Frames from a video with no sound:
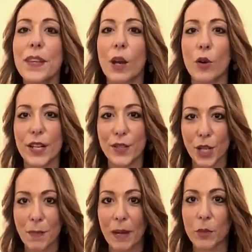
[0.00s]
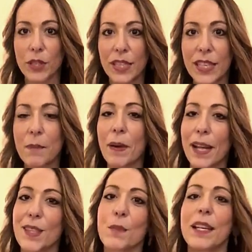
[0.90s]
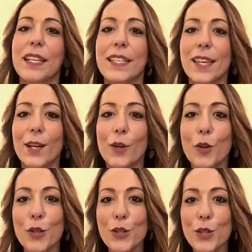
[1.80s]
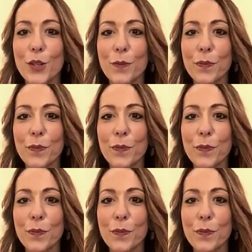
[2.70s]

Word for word: la collezione Marabottini in Palazzo Baldeschi al Corso